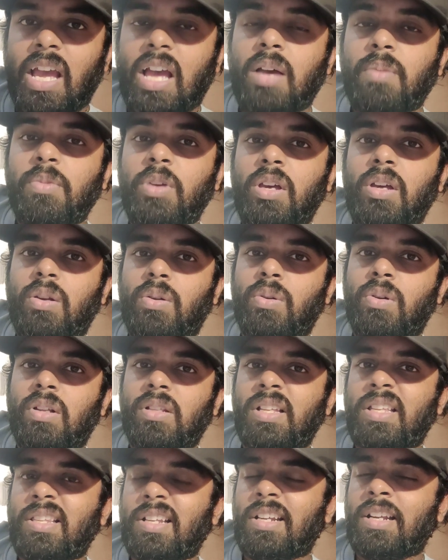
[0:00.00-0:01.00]
கேமியோ
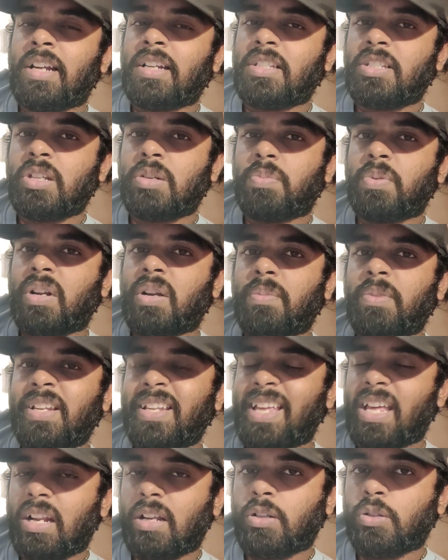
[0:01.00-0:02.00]
ரோலில் தான் இதில் நடிச்சிருப்பார்
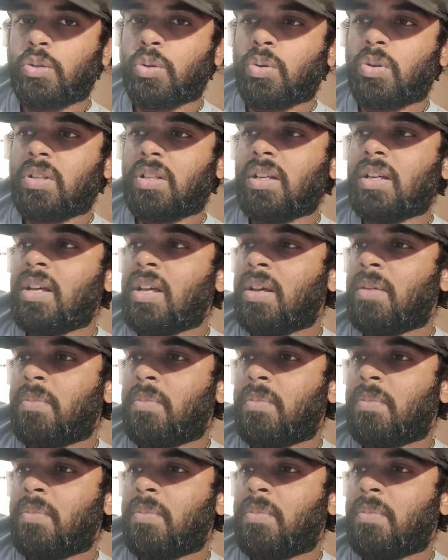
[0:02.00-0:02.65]
அப்படின்னு எனக்கு தோணுது